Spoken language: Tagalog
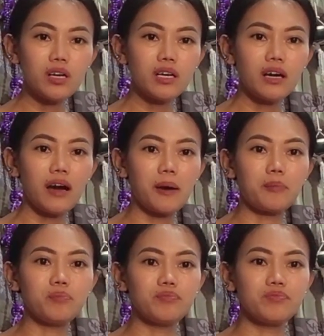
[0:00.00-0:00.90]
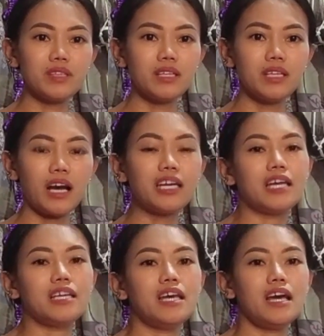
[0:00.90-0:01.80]
before ng day off ko,
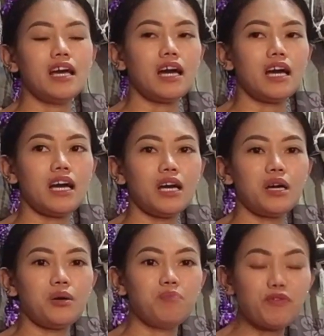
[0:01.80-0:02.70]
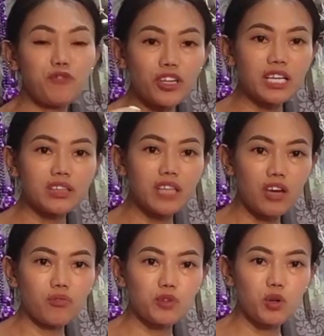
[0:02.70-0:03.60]
weekdays, nasa bahay ako. So, after